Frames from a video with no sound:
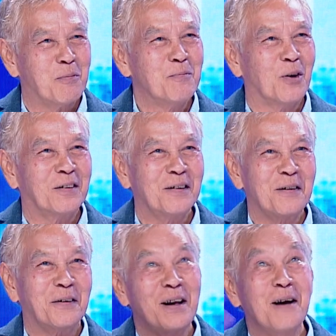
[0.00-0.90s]
อกไปหมดแล้วเรา
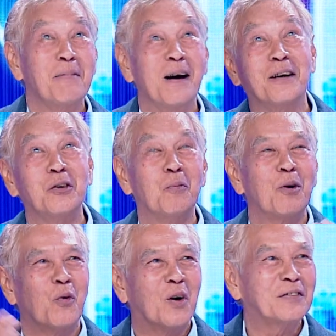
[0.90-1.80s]
ก็ได้อะไรอยู่บ
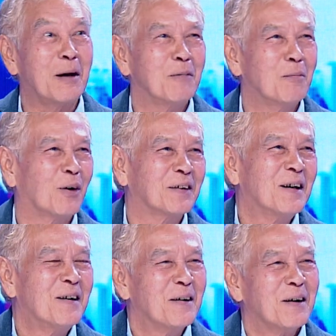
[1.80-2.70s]
นหัวได้อะไรบน
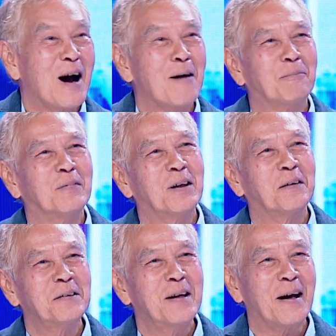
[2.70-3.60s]
หัวเราแทนแล้ว
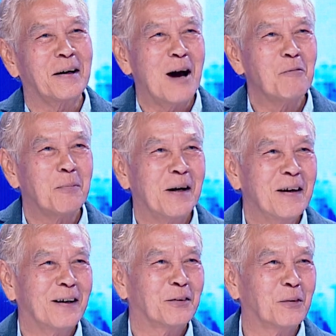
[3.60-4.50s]
ก็แย่งน้ำเราไป
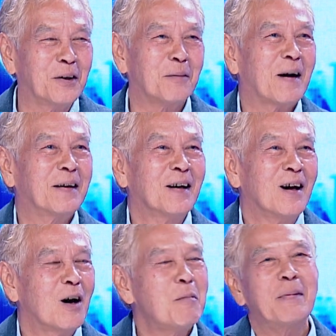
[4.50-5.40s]
แย่งถนนเราไป
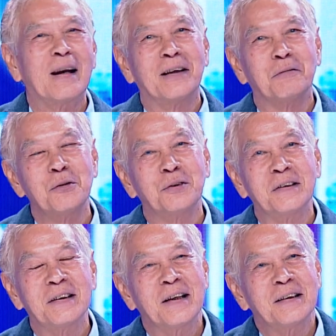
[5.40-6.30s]
ก็ไม่เป็นไรอย่าไปพูดถึง
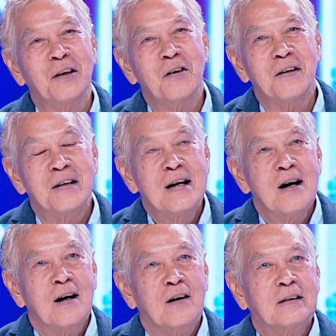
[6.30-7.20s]
เรื่องนั้นก็
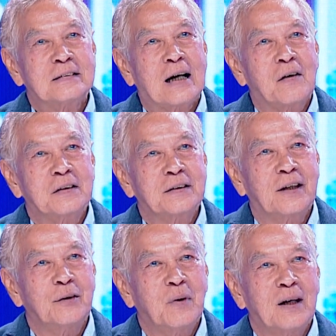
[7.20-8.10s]
ก็ก็คือ
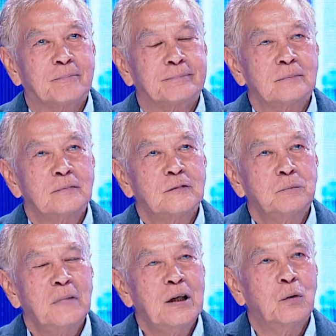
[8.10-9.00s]
คิดว่า
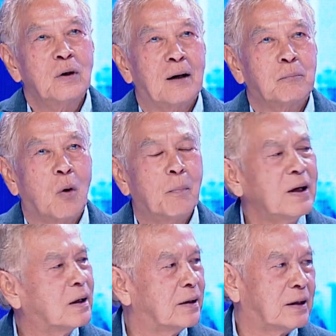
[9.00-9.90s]
ไม่รู้ละผมไม่
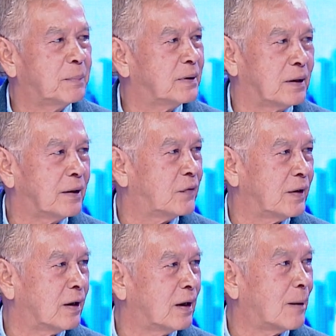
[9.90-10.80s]
ได้เคยคิดไปถึงเกษี
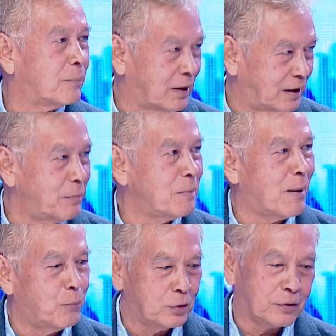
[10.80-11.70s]
ยณนะครับ อย่างที่พี่แหม่
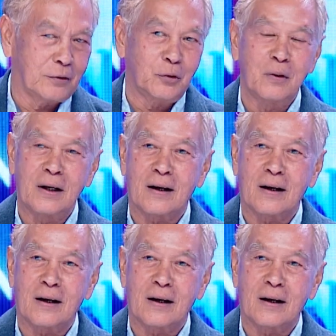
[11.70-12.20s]
มพูดตอนต้นราย